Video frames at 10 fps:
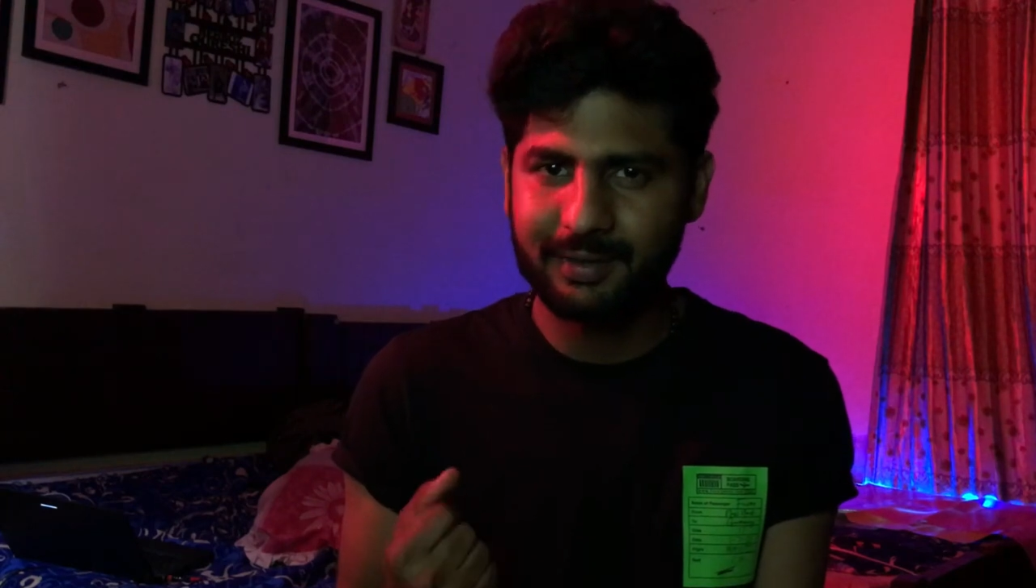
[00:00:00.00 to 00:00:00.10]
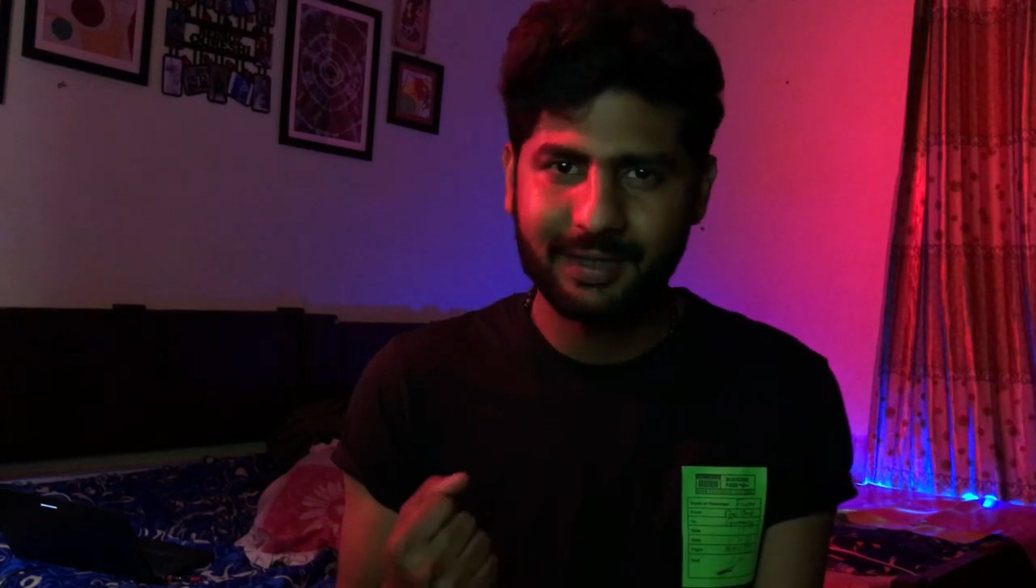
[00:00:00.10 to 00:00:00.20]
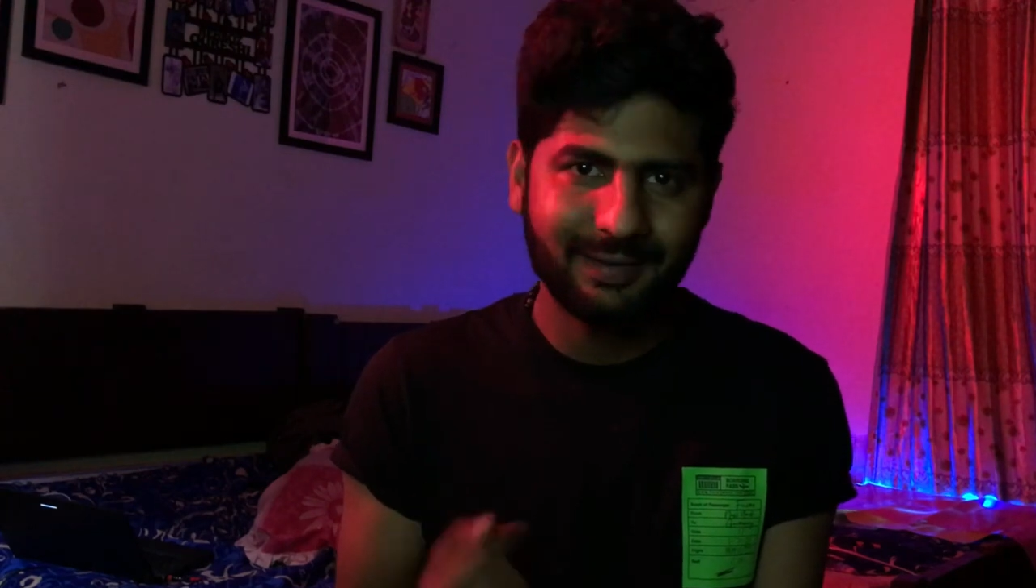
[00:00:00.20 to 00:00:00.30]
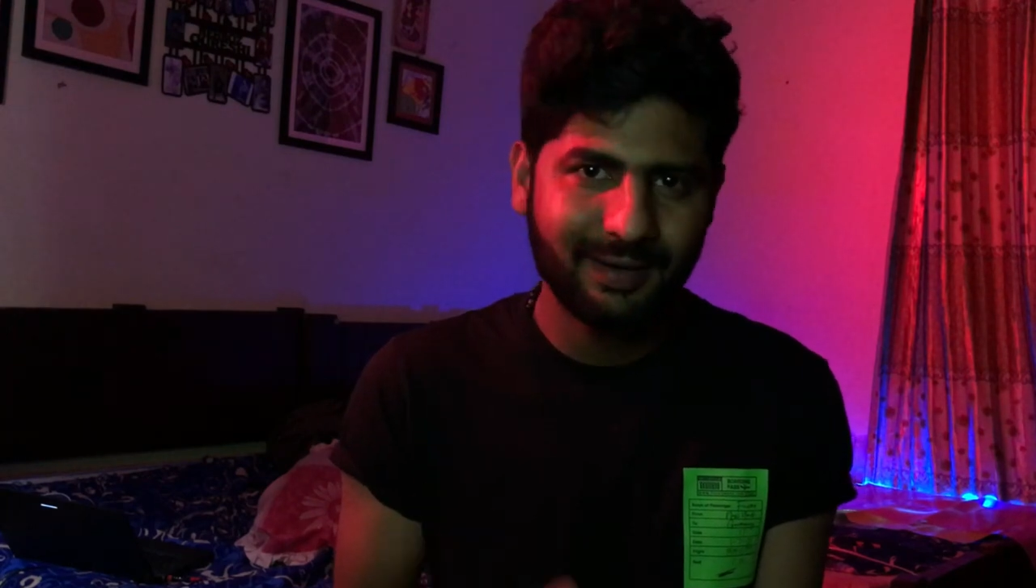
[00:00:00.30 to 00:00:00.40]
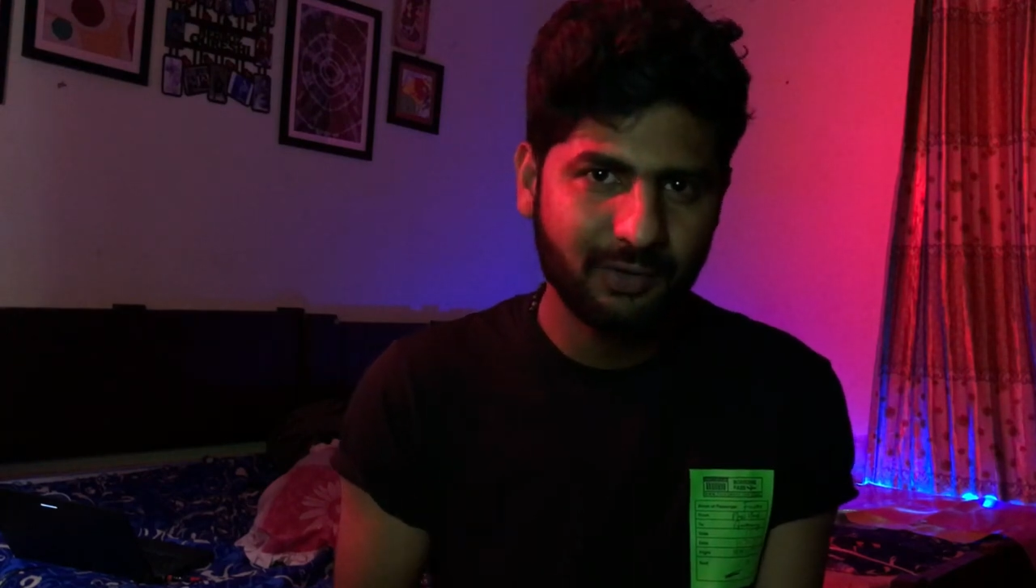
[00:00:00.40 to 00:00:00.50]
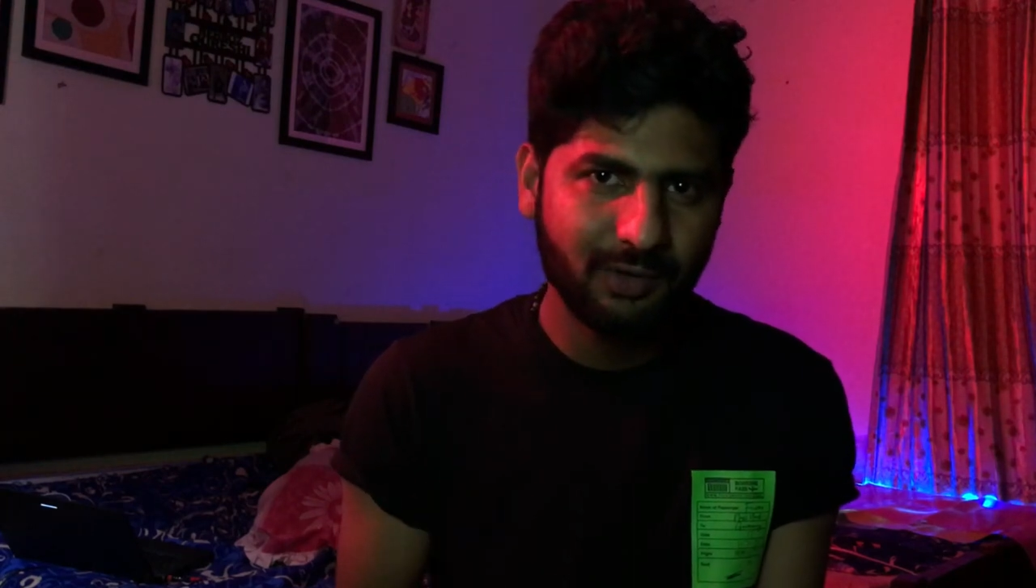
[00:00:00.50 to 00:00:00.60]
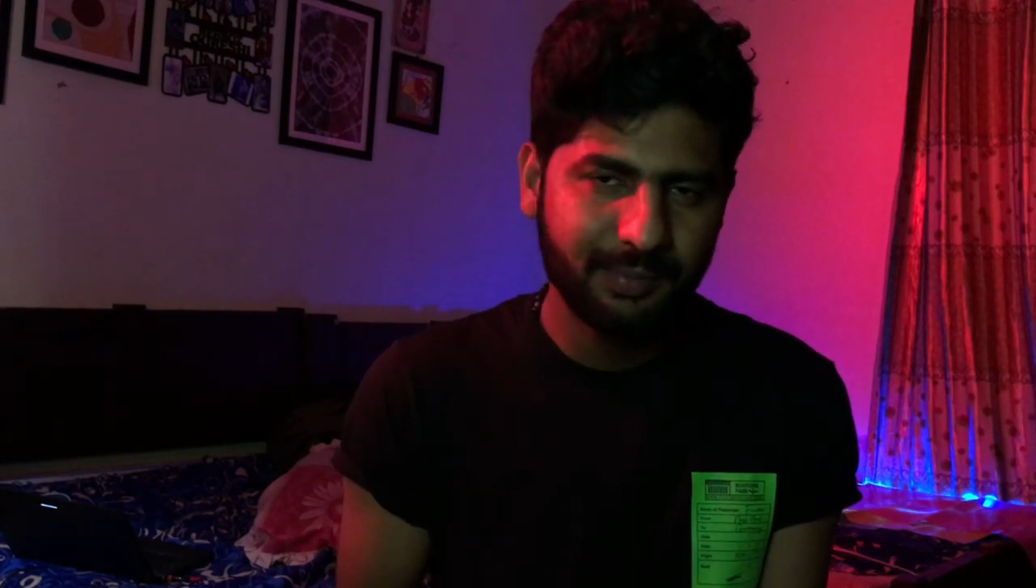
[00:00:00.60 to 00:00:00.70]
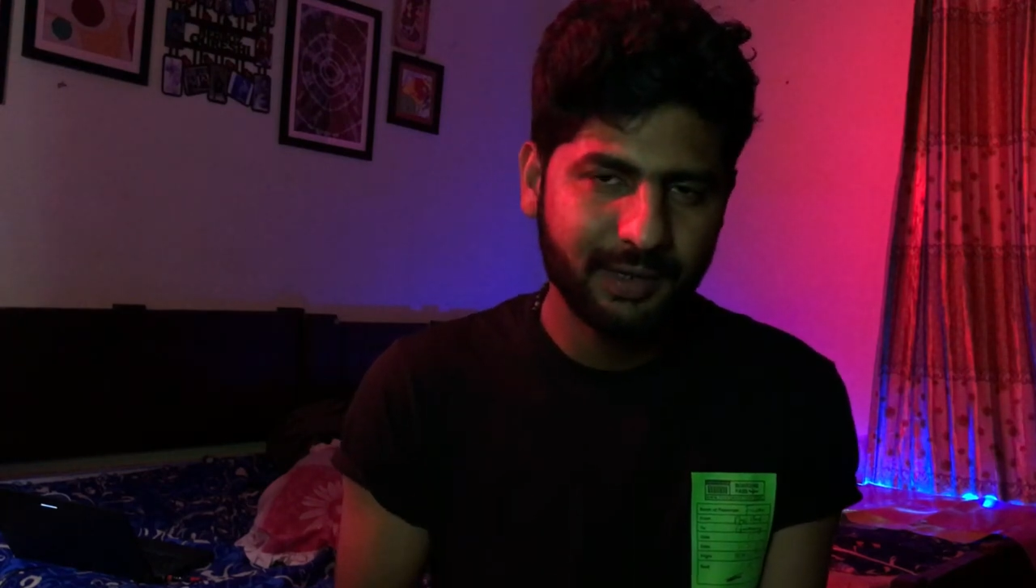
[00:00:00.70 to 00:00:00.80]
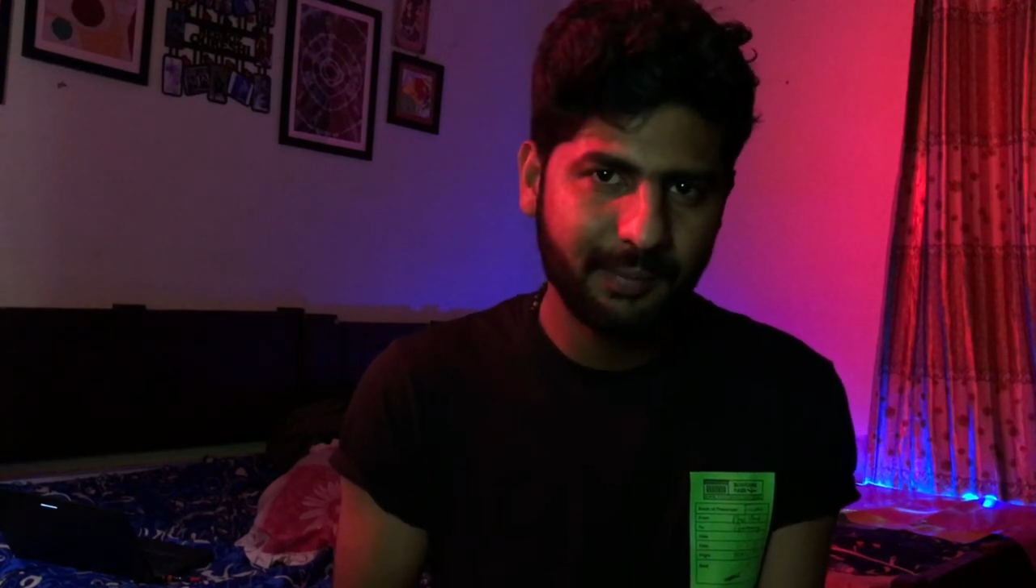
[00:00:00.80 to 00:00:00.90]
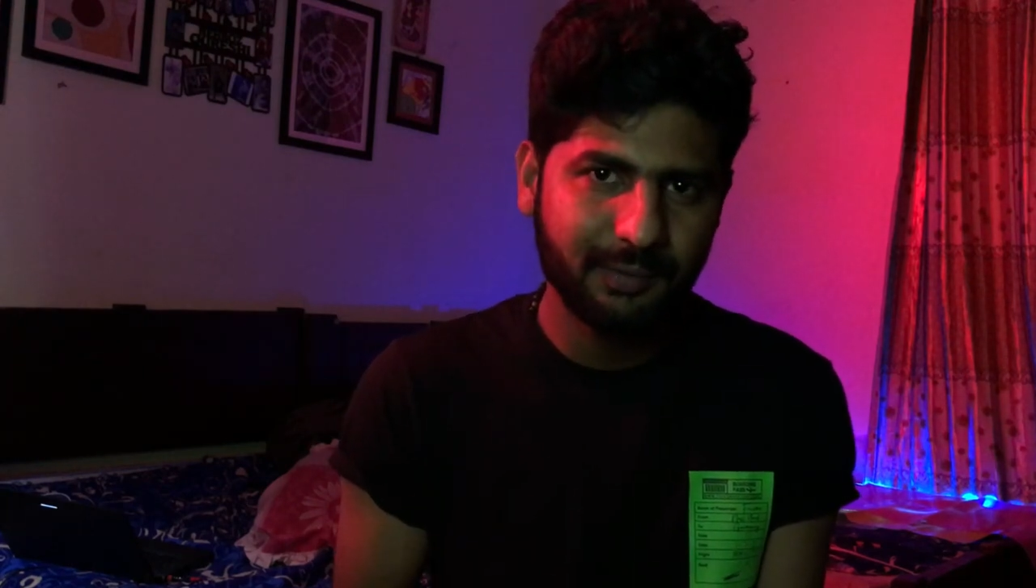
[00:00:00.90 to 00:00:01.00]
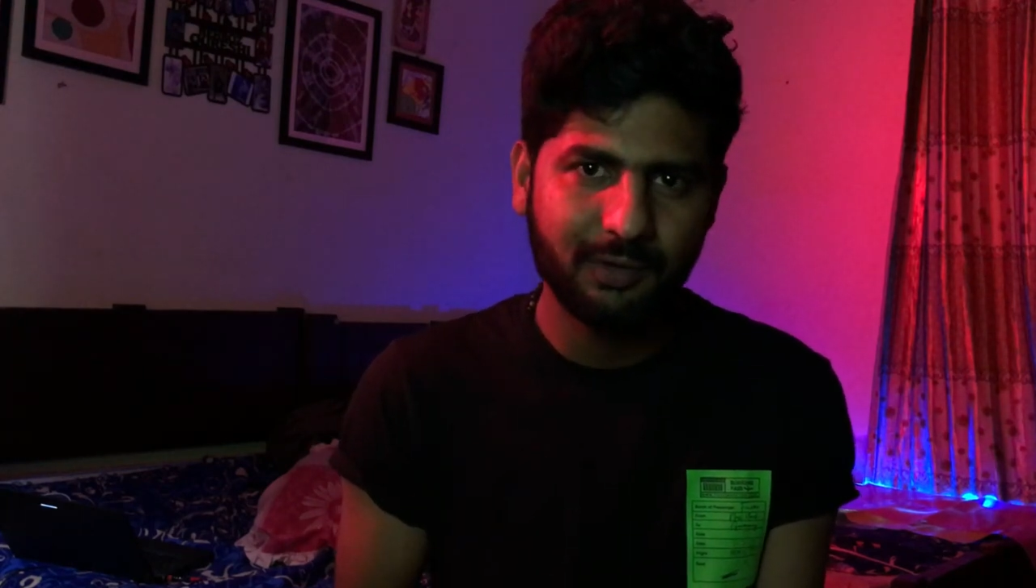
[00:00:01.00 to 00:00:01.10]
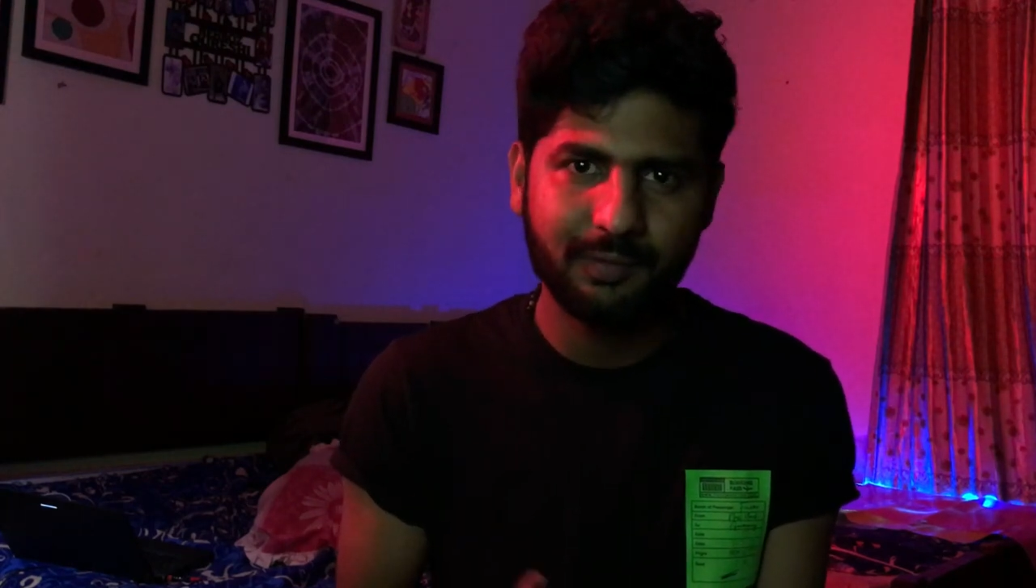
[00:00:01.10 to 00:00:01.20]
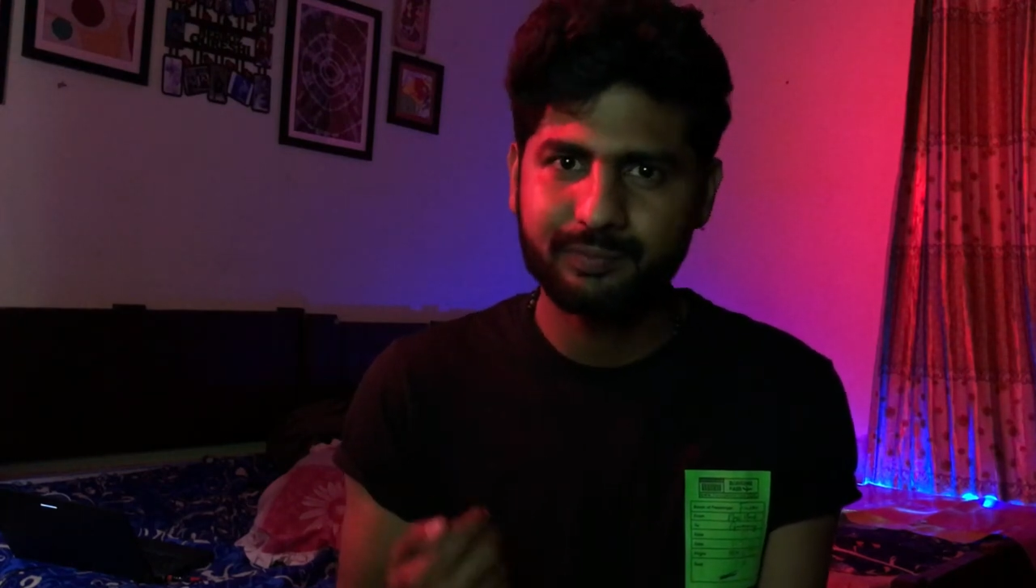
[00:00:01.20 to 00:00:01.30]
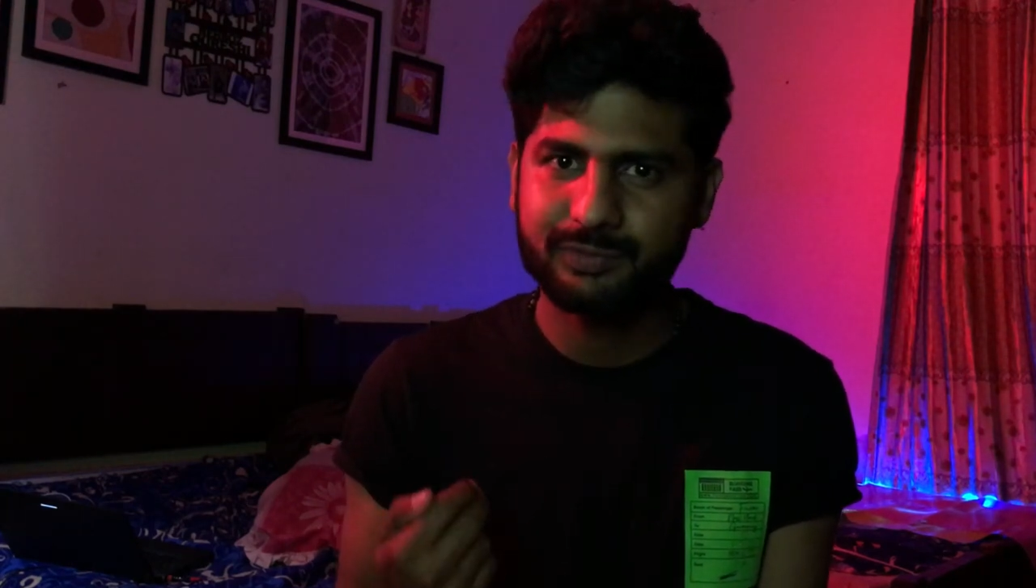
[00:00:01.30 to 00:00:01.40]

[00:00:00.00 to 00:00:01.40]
अपडेट रखो अपने आप को